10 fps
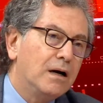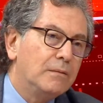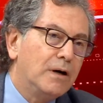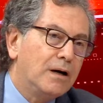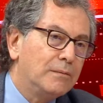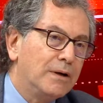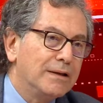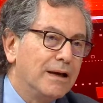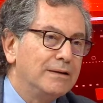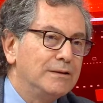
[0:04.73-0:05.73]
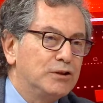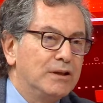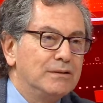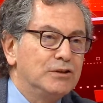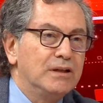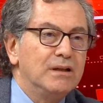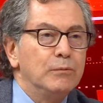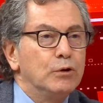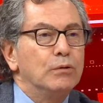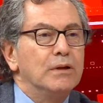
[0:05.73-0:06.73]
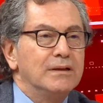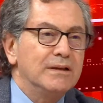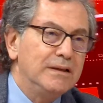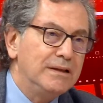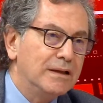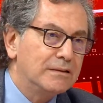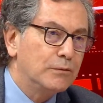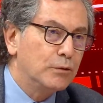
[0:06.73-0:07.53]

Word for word: ama ama yani ce, cehennemin yolları da iyi niyetle evet.